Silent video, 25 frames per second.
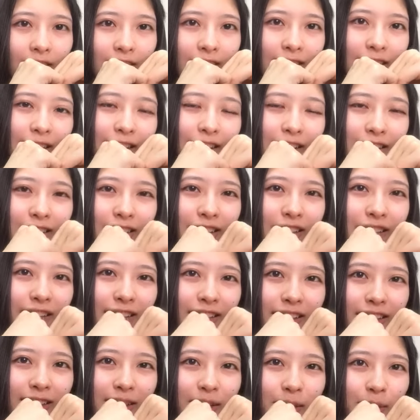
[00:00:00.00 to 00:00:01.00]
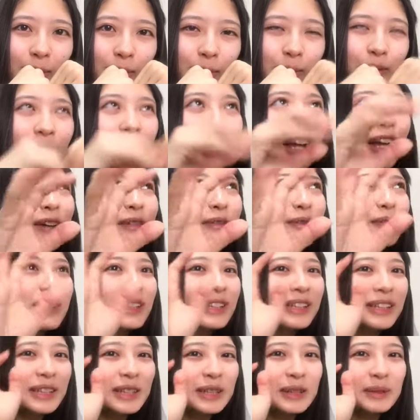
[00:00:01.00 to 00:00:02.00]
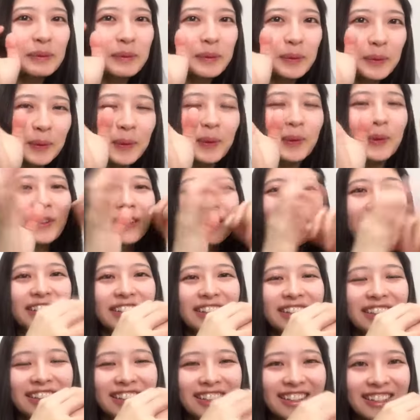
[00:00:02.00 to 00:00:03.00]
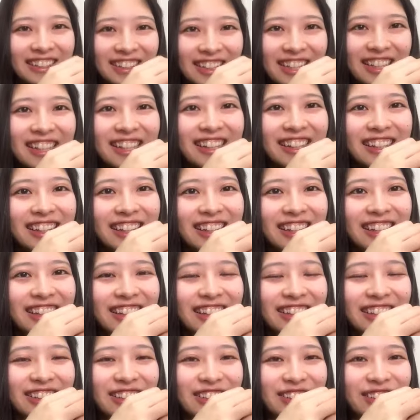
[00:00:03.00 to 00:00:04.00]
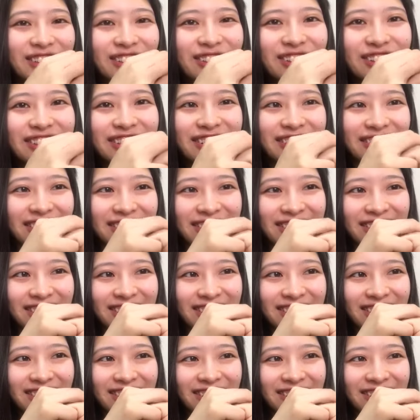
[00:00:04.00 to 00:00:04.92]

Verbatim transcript: だからさなんかさ村山チームフォーじゃん、すごいさ